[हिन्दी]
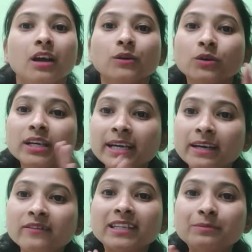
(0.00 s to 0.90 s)
क्योंकि
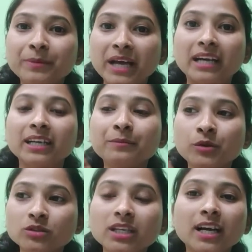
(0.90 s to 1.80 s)
केवीएस पीआरटी
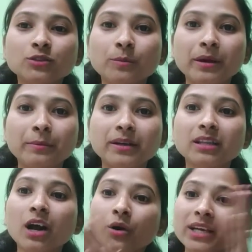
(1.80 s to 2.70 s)
म्यूजिक का जो पेपर
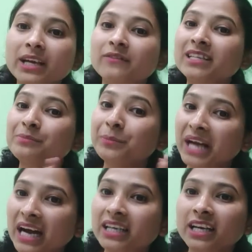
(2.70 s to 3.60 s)
था और केवीएस
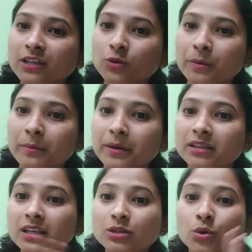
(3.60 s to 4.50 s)
पीआरटी का जो पेपर
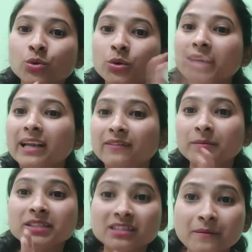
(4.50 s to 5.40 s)
था दोनों के लेवल
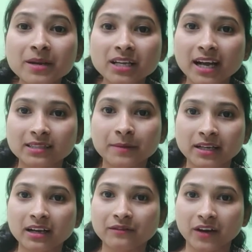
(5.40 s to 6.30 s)
में जमीन
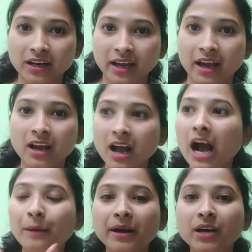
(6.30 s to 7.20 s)
आसमान का फर्क है
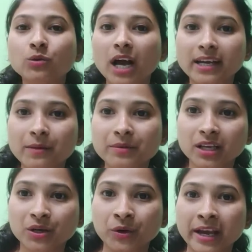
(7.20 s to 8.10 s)
आप अगर उठा के भी
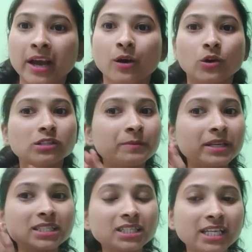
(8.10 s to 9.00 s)
देखोगे उसमें
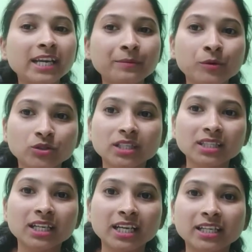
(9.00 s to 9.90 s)
ठीक म्यूजिक
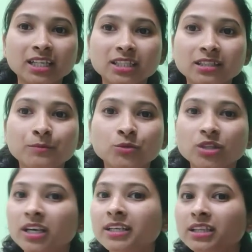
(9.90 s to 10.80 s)
से रिलेटेड चीजें
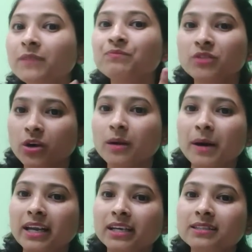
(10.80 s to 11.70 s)
पूछी गई थी और
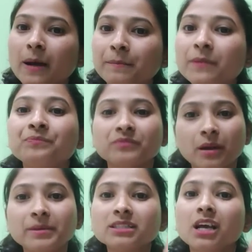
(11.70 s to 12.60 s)
हमारे एग्जाम में
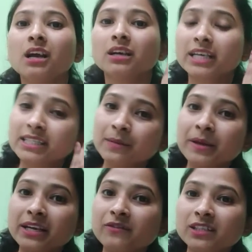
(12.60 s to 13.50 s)
मीन्स किसी में
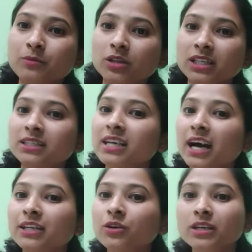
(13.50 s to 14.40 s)
ईवीएस e बहुत इजी आ
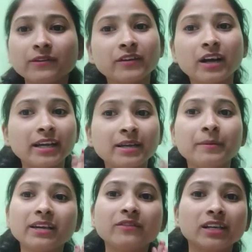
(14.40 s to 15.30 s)
रही है और कहीं
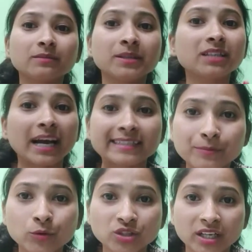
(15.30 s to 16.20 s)
में ईवीएस e में साइंस
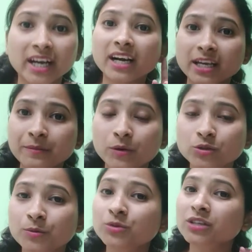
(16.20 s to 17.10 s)
पूछ रहे हैं कहीं भी
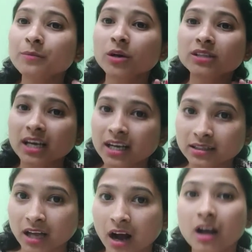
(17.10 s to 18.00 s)
कुछ पूछ रहे हैं बहुत अलग
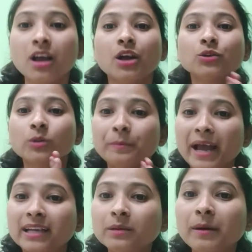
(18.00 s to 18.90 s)
था तो
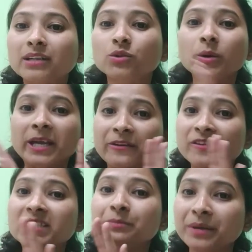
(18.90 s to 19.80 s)
पहली बात तो
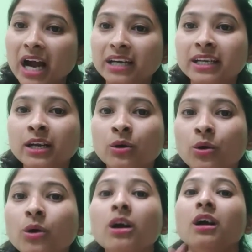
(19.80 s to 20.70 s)
केवीएस पीआरटी को
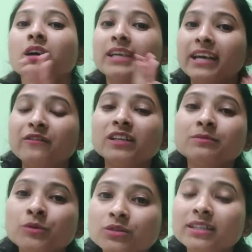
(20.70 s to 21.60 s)
केवीएस
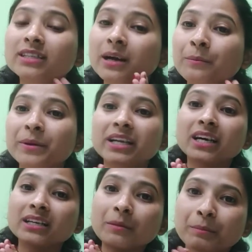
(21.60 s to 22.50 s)
म्यूजिक से कंपेयर
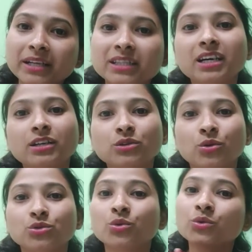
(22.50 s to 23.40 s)
करना बंद कर
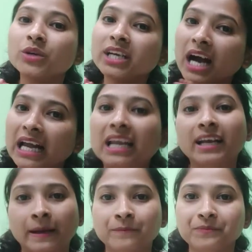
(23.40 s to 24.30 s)
दो दोनों ही अलग है